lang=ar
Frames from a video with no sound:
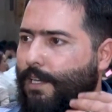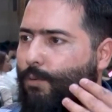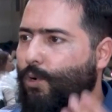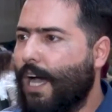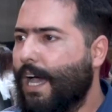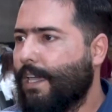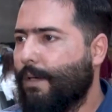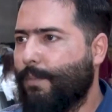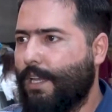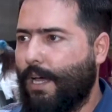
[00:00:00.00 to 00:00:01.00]

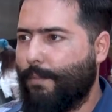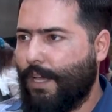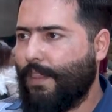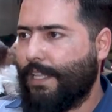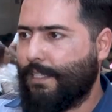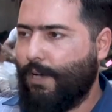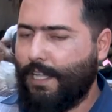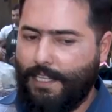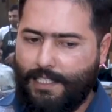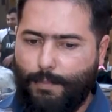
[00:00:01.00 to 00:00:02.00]
للوقاية من الأمراض حتى
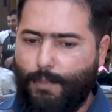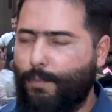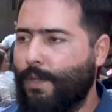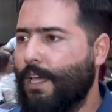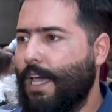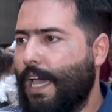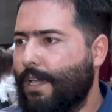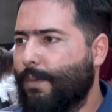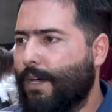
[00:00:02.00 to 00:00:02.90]
واحد لا يسبب أي